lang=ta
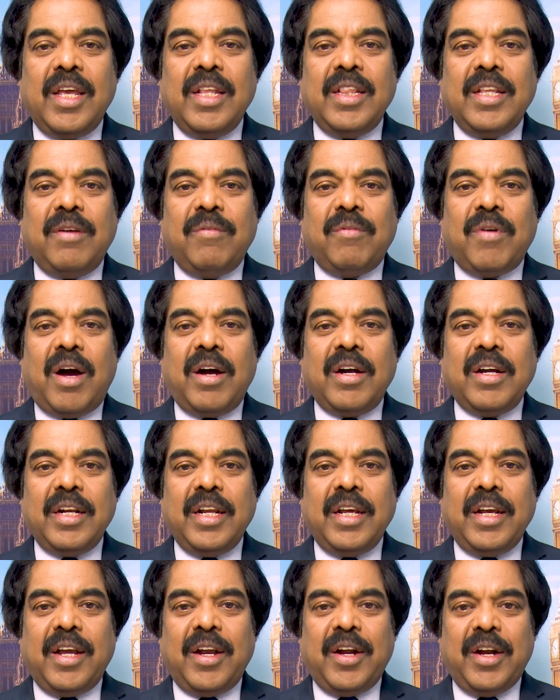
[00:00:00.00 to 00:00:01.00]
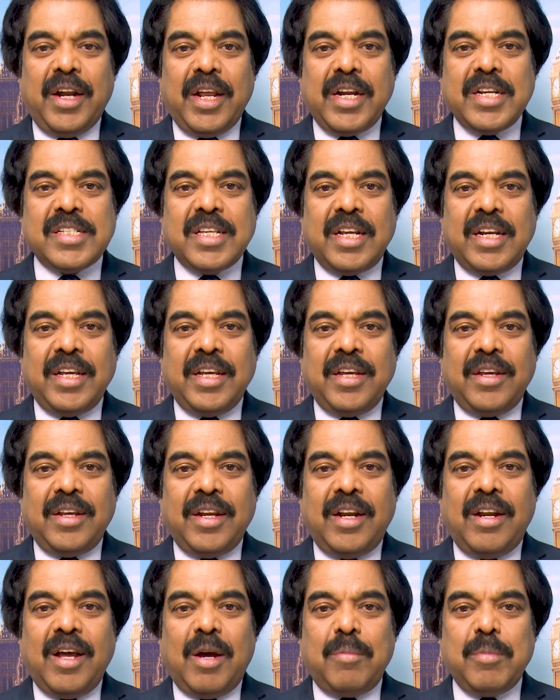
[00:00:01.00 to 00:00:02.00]
இந்த வாகன நெரிசலை
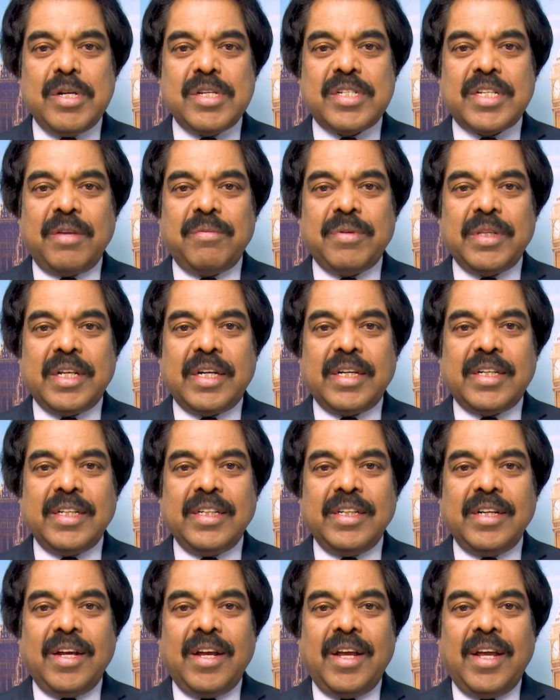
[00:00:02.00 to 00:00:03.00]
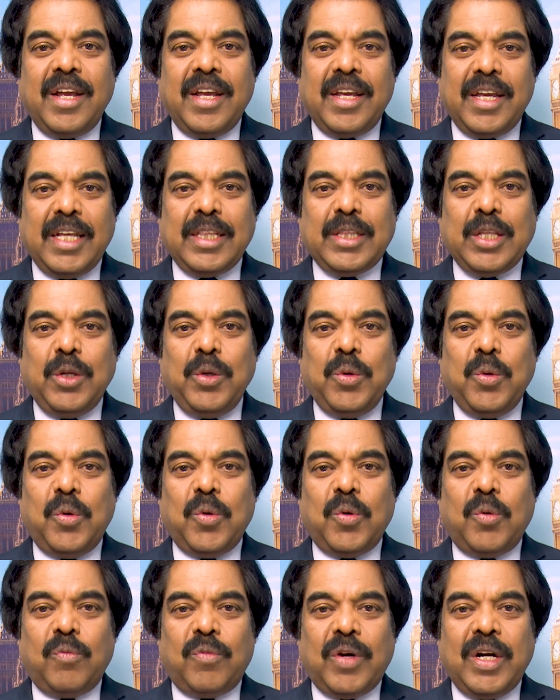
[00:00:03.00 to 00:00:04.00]
இல்லாமல் செய்வதற்கு எத்தனையோ
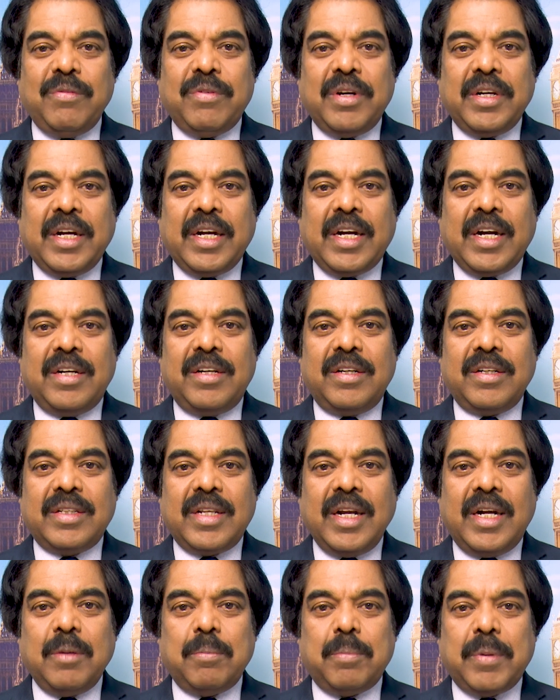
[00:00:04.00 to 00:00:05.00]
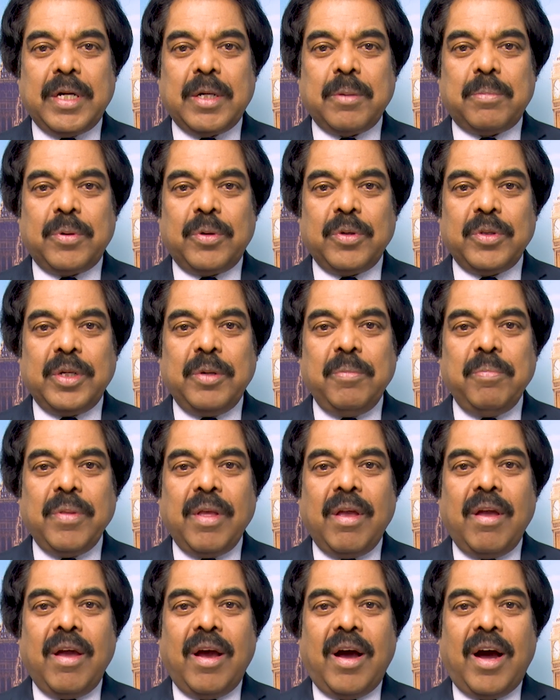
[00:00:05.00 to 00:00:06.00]
வழிவகைகள் தேடப்பட்ட பொழுதிலும்
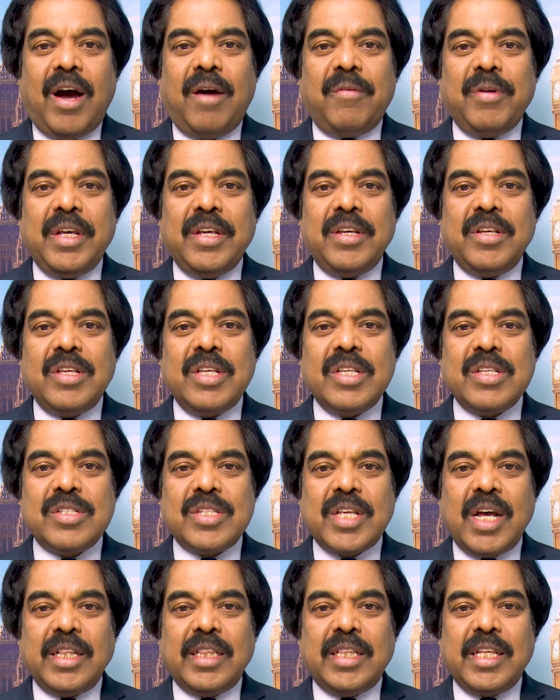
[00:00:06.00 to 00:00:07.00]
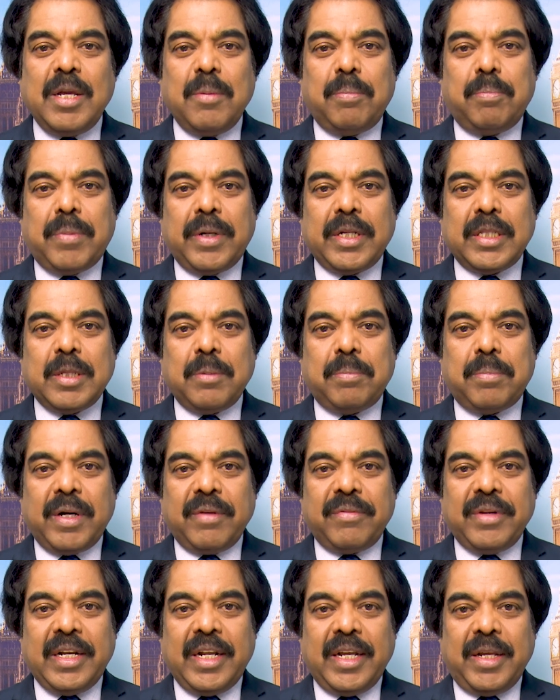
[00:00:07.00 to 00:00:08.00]
அவை
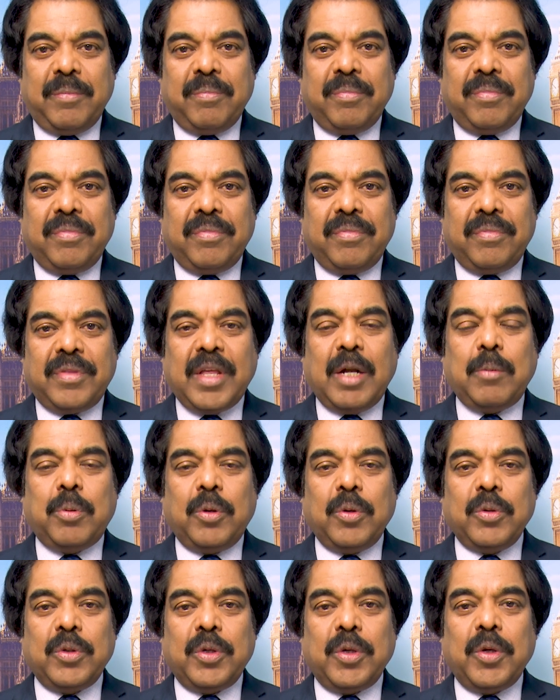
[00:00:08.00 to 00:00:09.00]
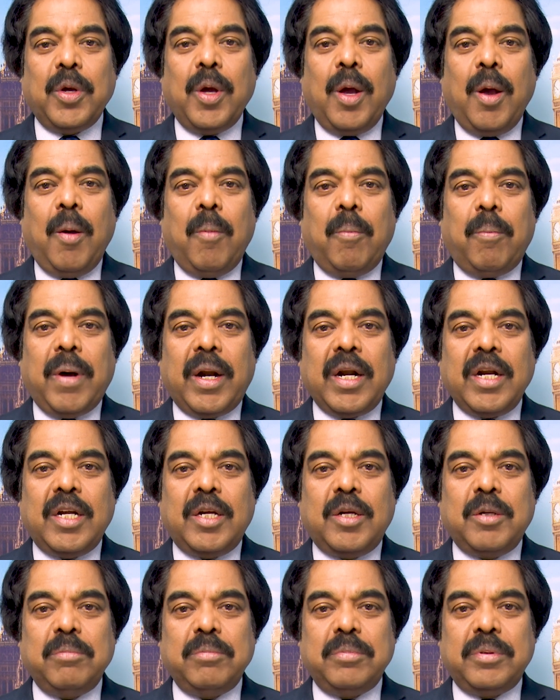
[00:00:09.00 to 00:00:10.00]
சாத்தியப்படுத்தப்படவில்லை தற்பொழுது
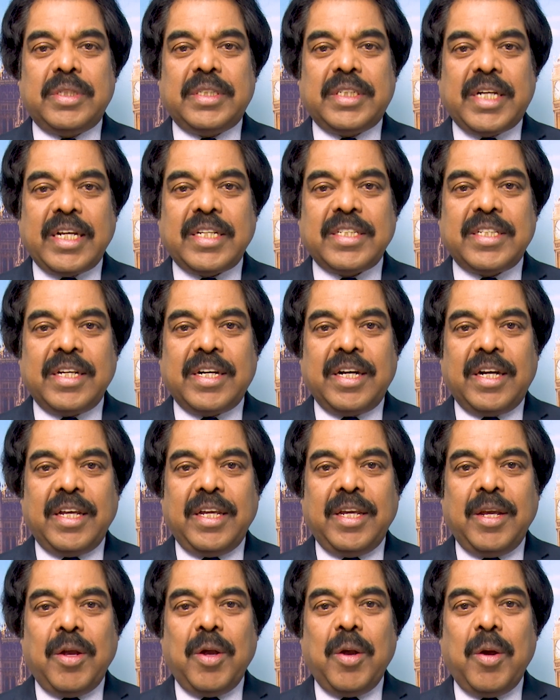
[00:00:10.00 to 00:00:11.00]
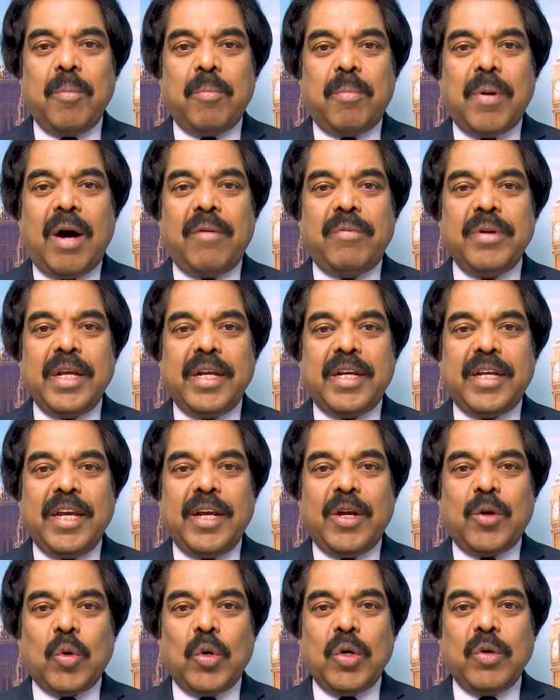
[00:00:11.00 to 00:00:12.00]
பறக்கும் டாக்ஸிகளை பாவனைக்கு
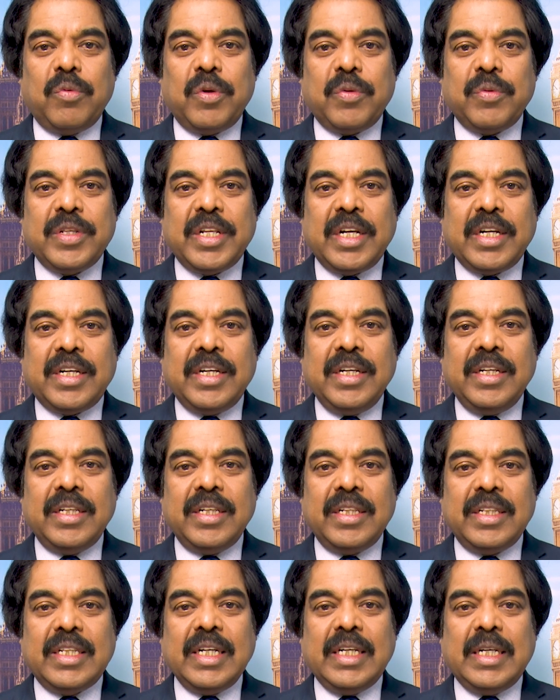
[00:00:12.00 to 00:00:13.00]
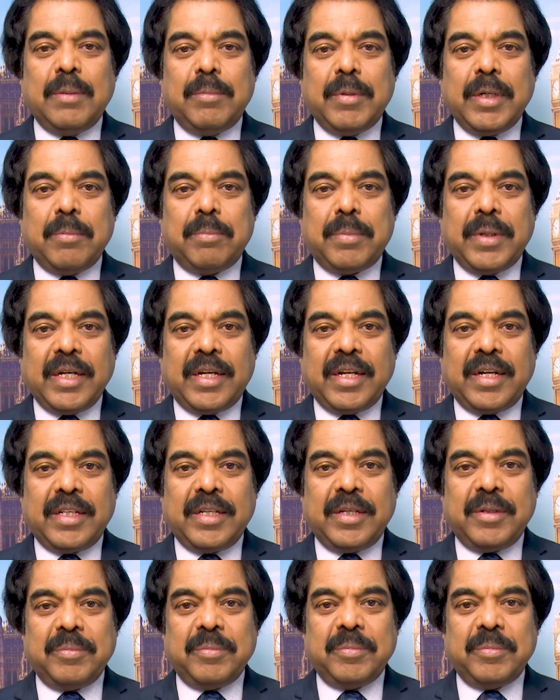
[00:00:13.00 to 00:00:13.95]
கொண்டு வருவதற்கு திட்டமிடப்படுகிறது